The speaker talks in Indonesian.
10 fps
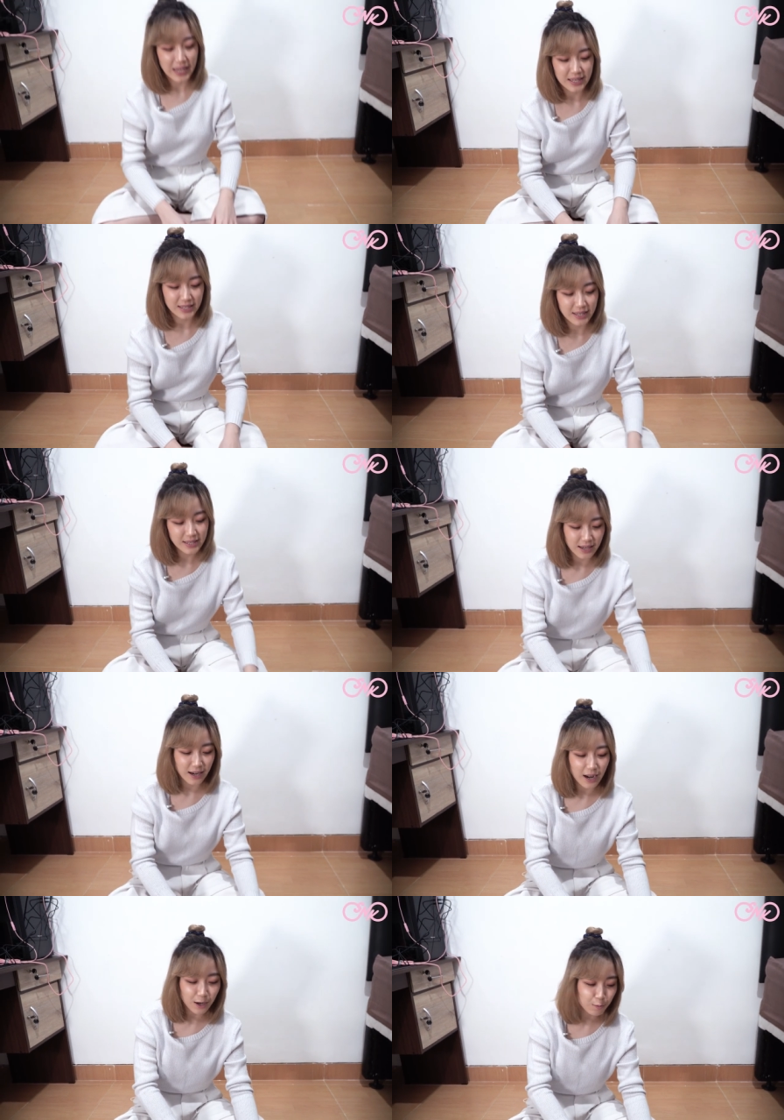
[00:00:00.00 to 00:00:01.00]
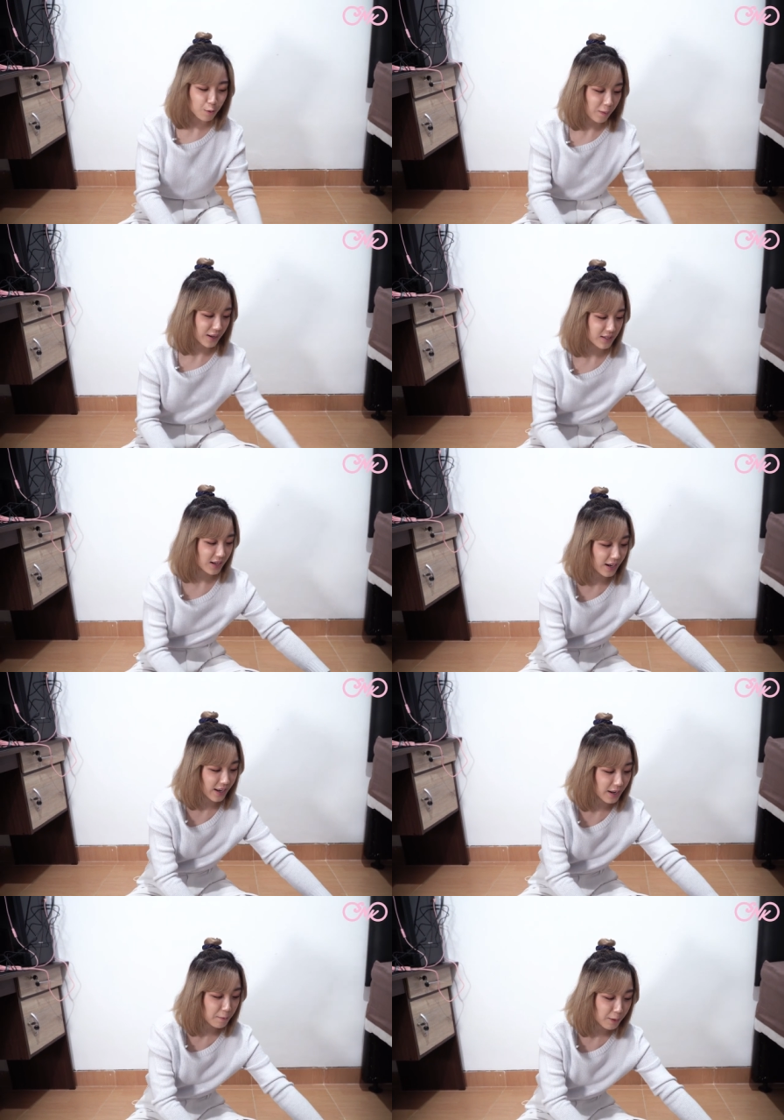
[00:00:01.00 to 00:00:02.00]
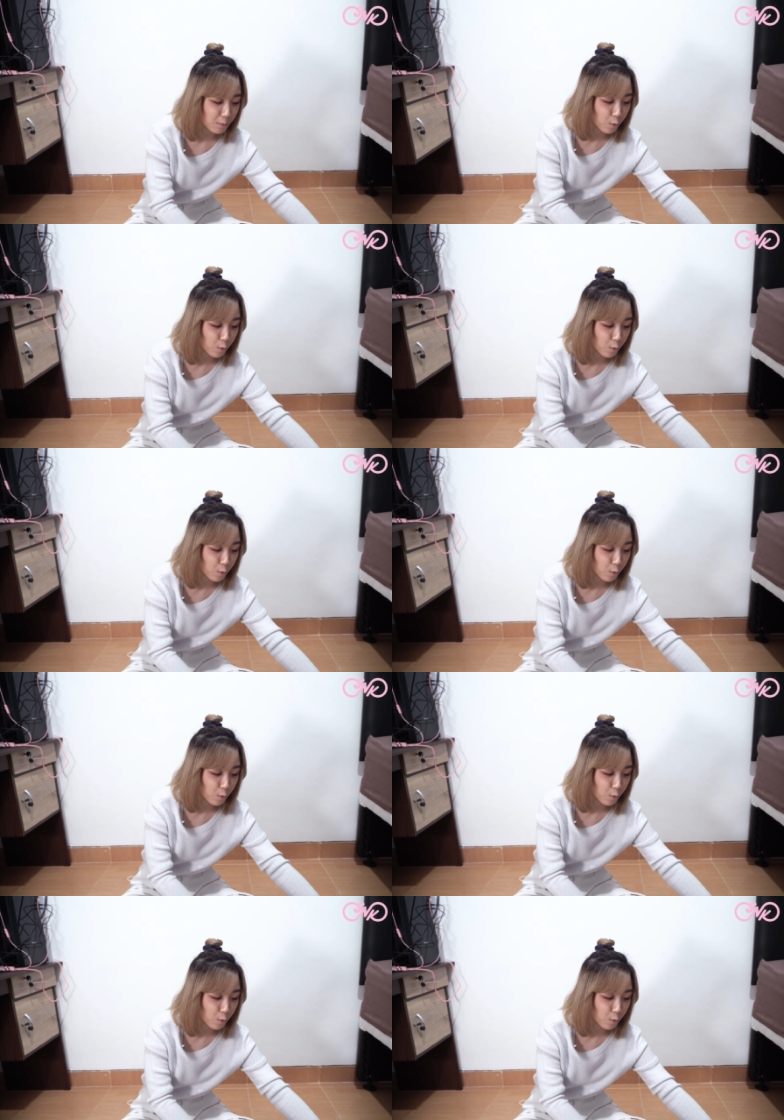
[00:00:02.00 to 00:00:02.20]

okay guys, jadi sekarang aku mau pasang ini apa